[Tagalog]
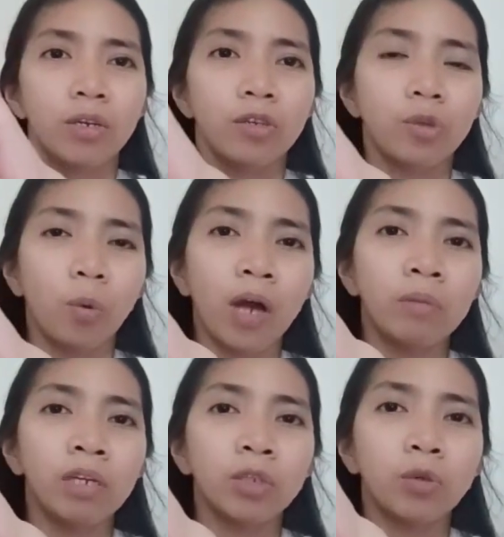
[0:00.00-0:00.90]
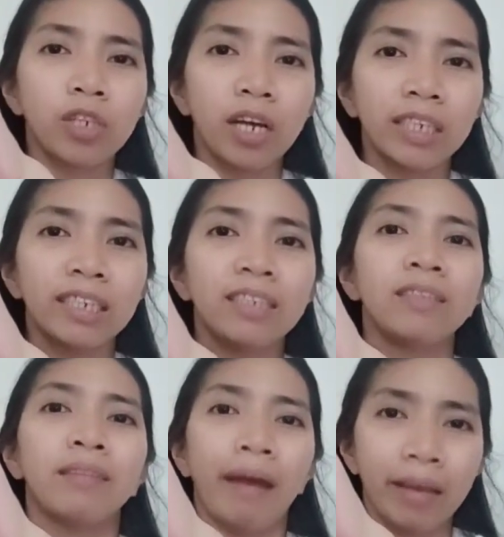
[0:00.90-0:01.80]
So, one month ko siyang
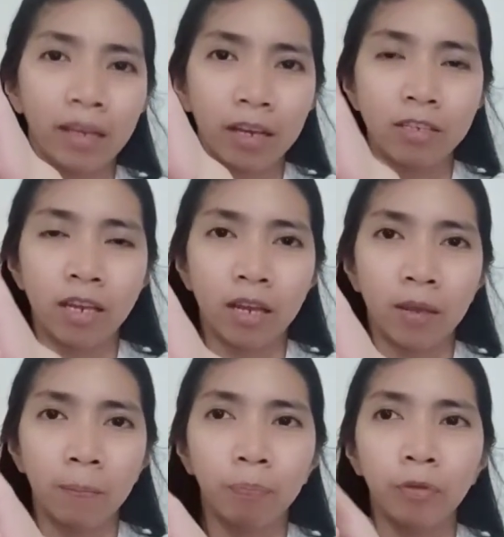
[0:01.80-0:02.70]
hinintay kasi